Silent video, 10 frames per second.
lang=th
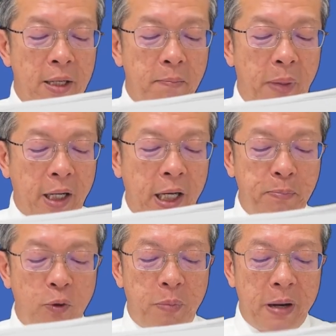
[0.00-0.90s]
พระคิด
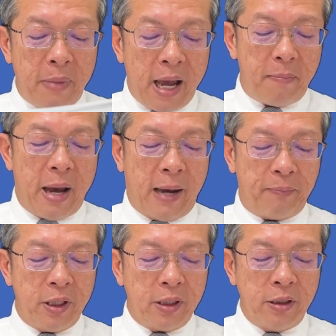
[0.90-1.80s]
ผู้เป็นแม่แบบ
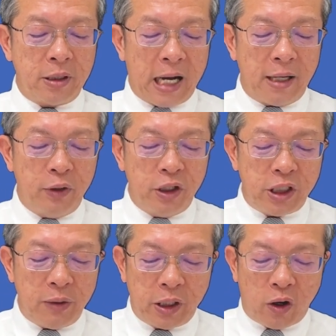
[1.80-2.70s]
คือการดำเนิน
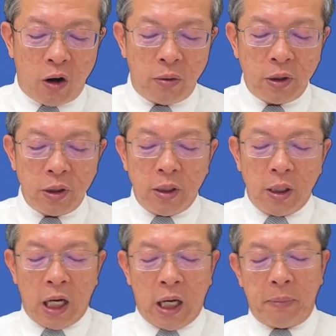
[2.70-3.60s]
ชีวิตของ
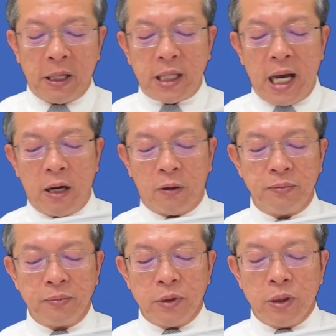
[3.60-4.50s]
อพระเจ้า
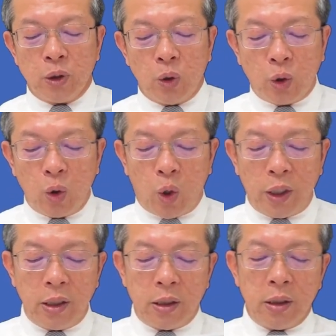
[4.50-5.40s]
ทุกๆคน
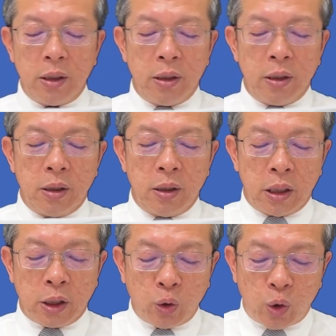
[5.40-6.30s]

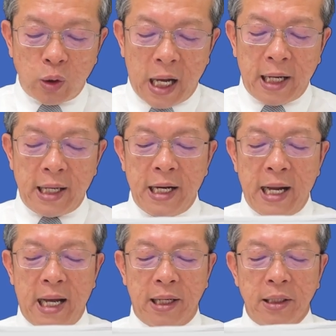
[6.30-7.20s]
ทุกๆด้านใน
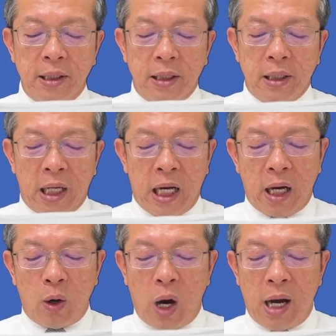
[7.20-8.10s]
ด้าน
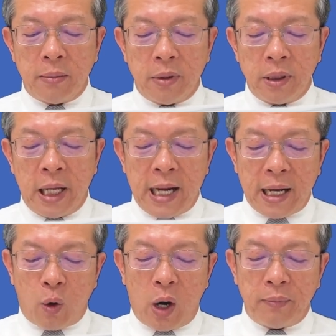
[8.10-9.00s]
ความในด้าน
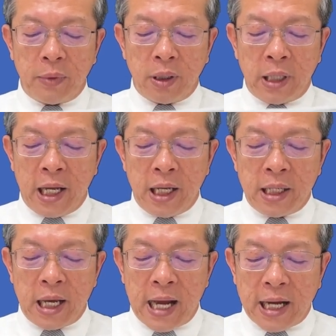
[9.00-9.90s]
ความใน
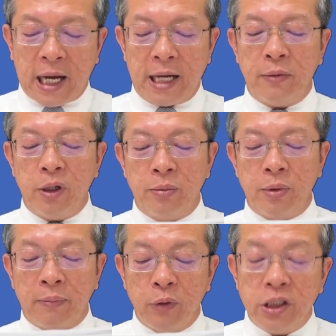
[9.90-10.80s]
ในด้านการ
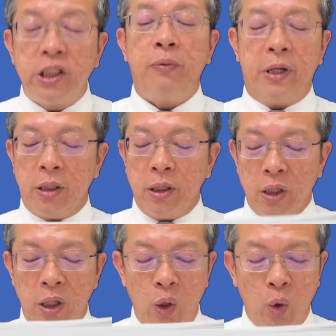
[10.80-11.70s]
ดำเนินชีวิต
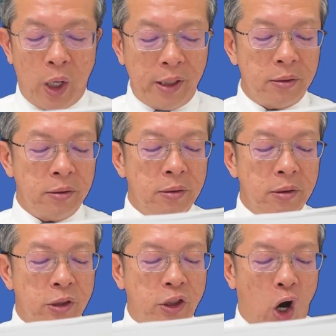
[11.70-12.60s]
ล้วน
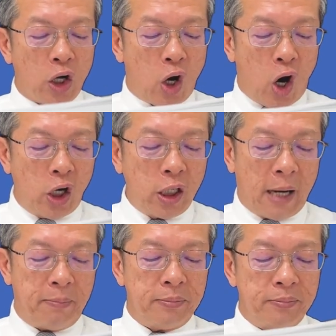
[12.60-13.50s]
สอดคล้องกั
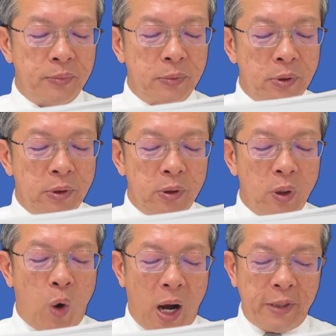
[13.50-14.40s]
บ
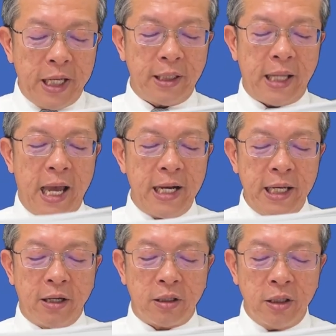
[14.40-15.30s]
ความเที่ยงแท้นี้
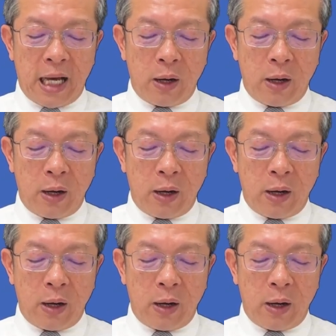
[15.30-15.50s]
ก็คือหลัก